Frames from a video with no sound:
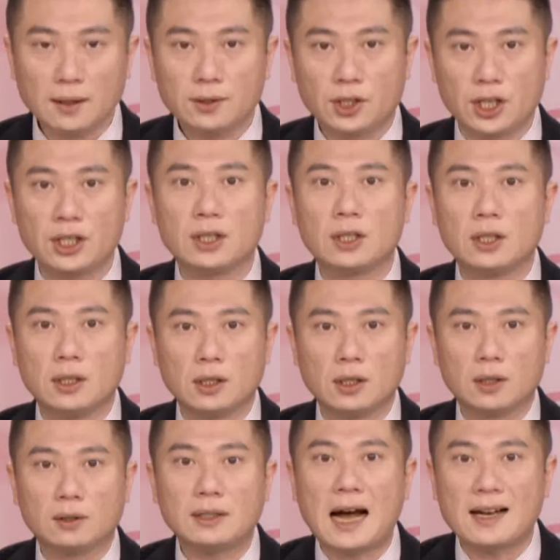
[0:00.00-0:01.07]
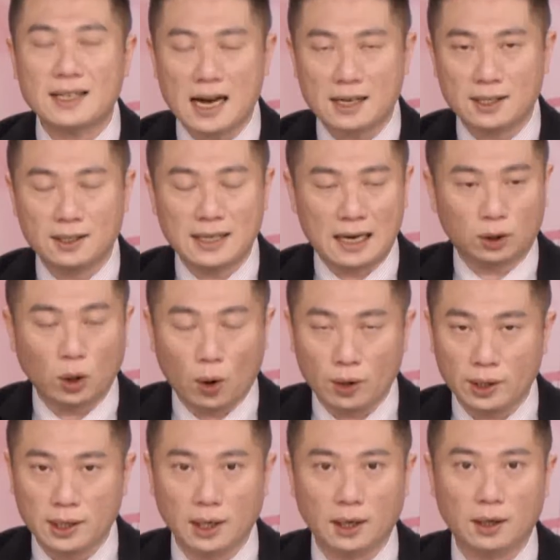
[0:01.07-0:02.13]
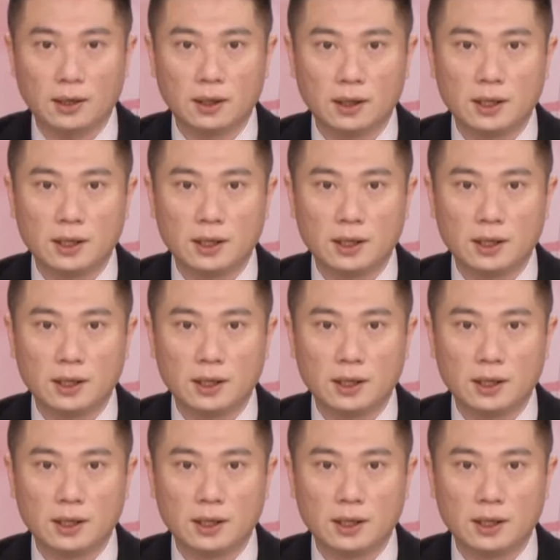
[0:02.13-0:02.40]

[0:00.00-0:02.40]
其实大家是在同一个